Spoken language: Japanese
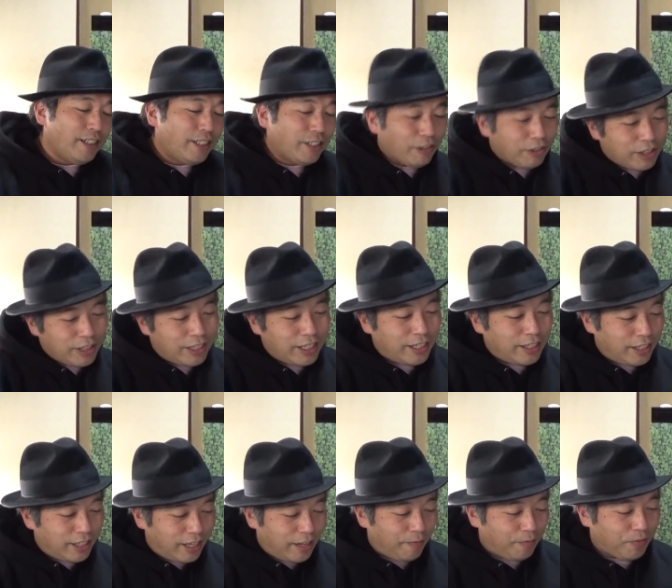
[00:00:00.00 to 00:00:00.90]
こちら
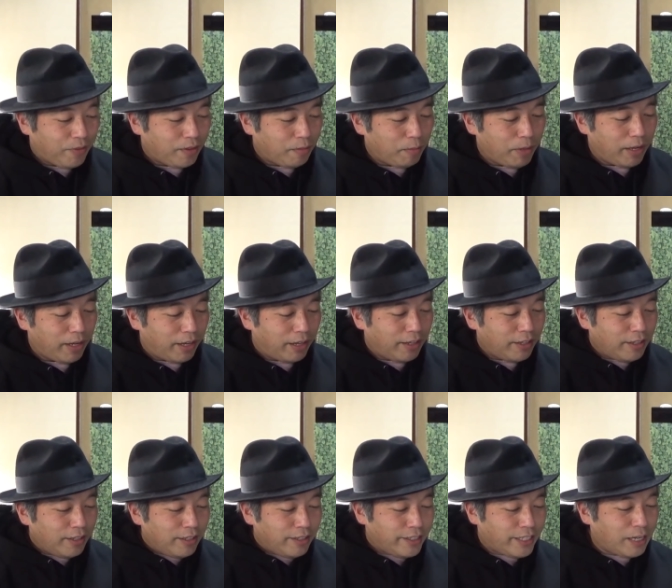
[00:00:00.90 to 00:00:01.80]
にね、ま
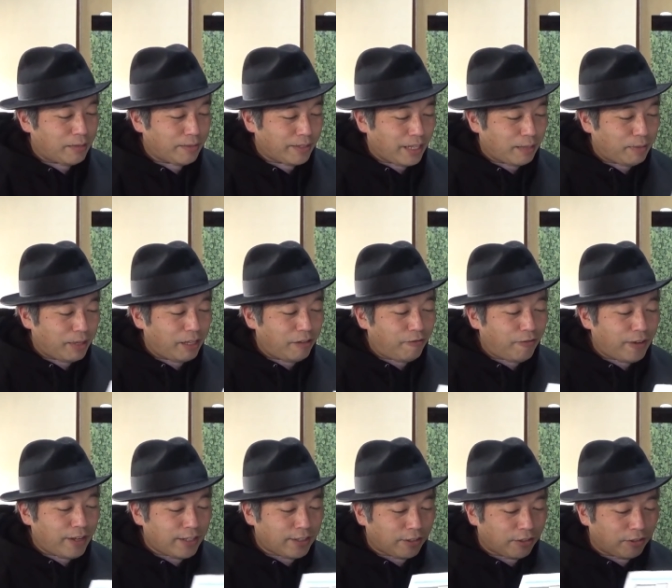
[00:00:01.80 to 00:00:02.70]
あ、しかもね、
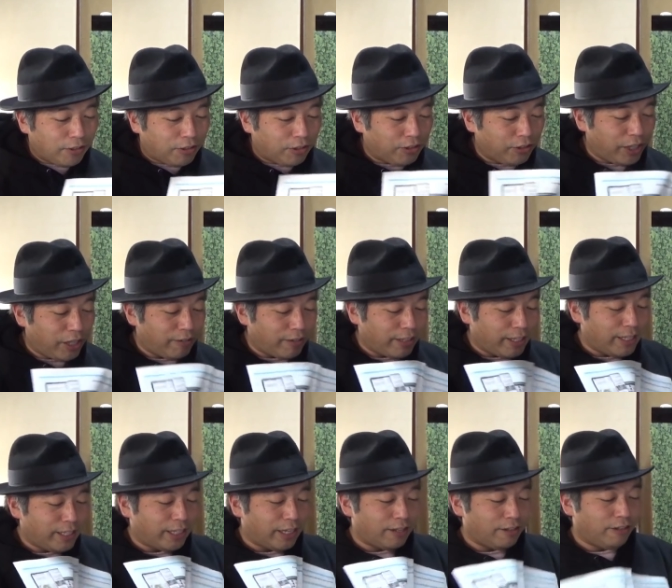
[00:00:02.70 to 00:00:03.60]
BE:FIRST のことではな
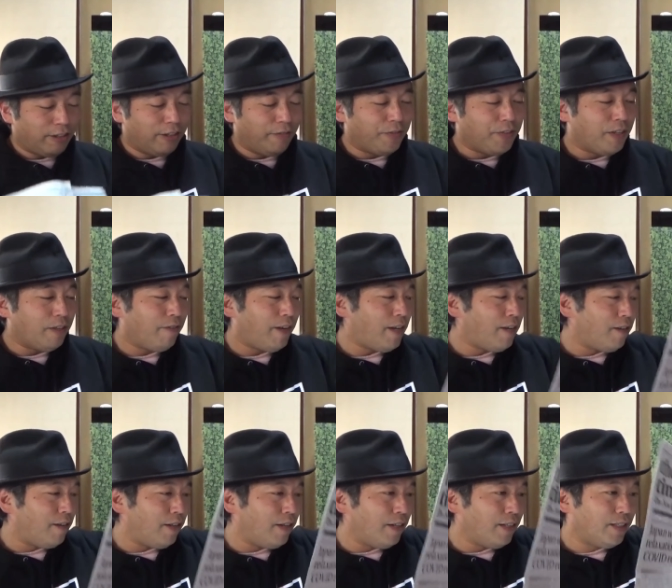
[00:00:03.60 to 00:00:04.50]
いけど、いわゆ
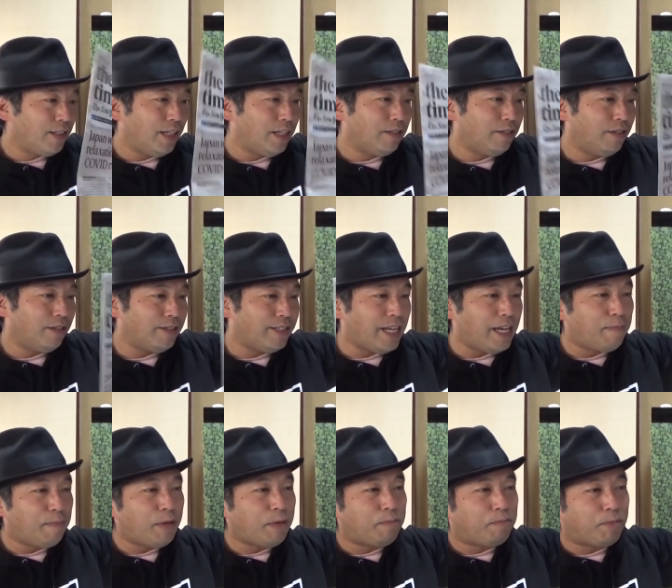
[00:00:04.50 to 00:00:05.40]
る、あの、
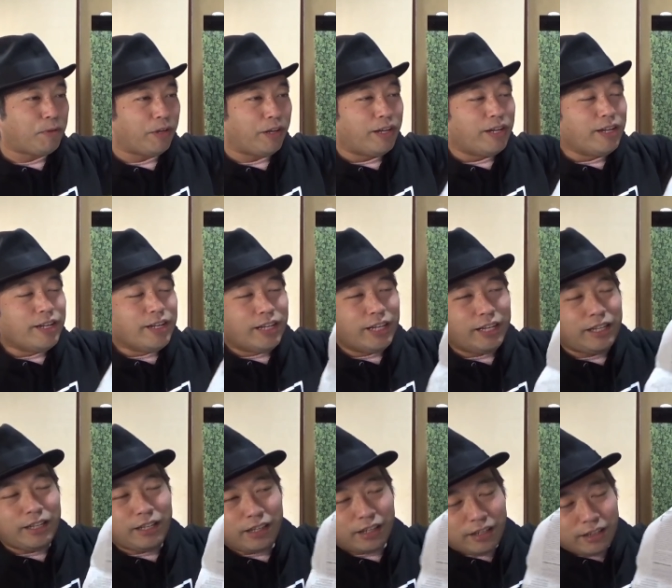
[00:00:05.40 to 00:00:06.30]
J-POP
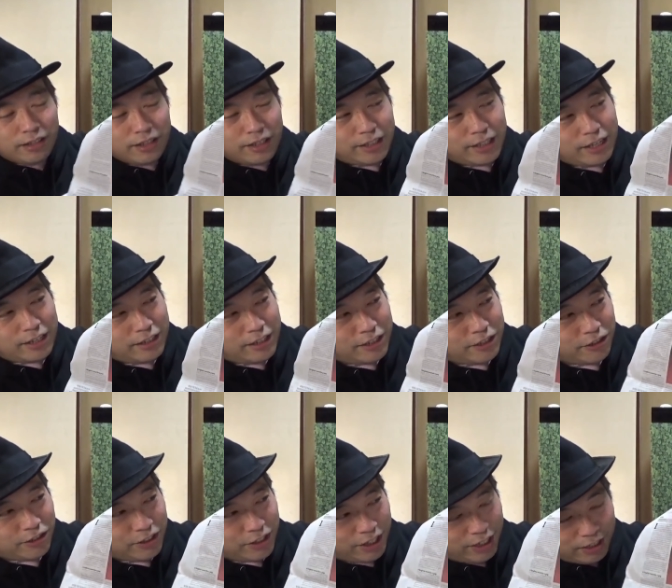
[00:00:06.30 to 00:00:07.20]
in
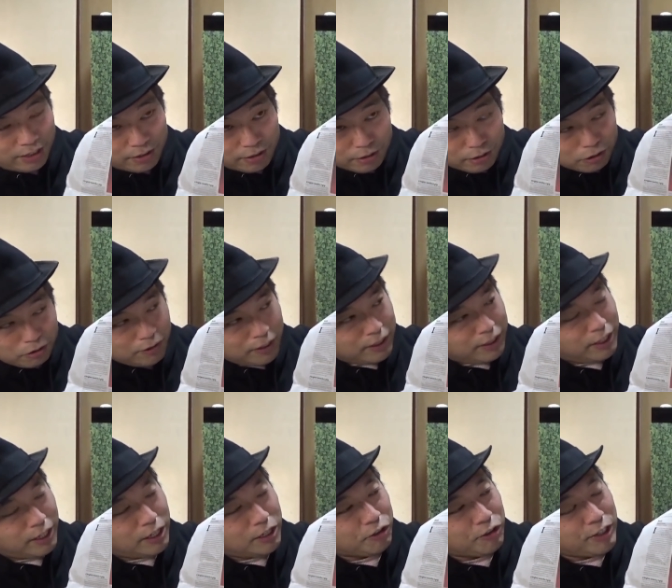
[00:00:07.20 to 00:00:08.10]
2022、
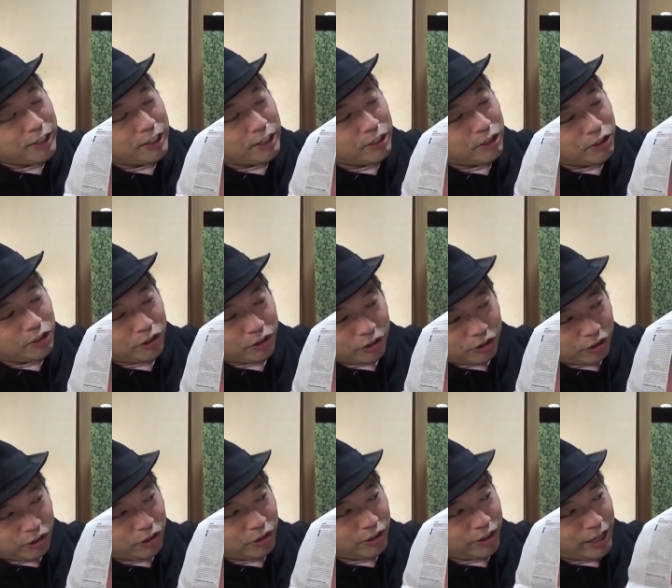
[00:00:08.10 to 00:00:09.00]
2022のと
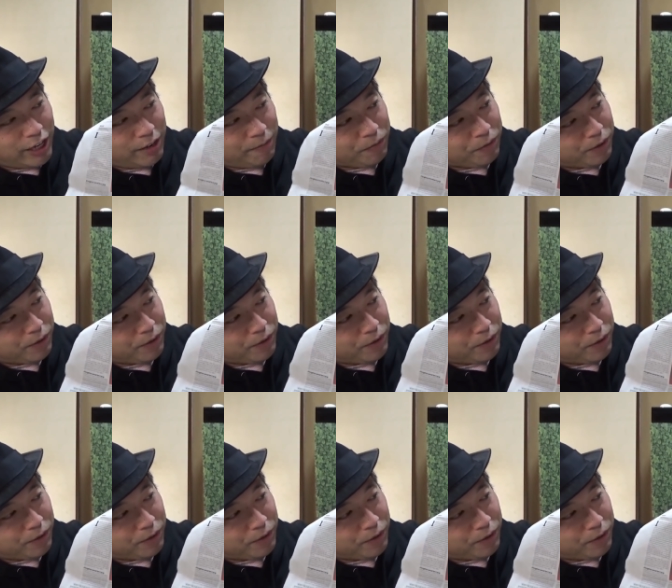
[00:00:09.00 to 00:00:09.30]
ころで、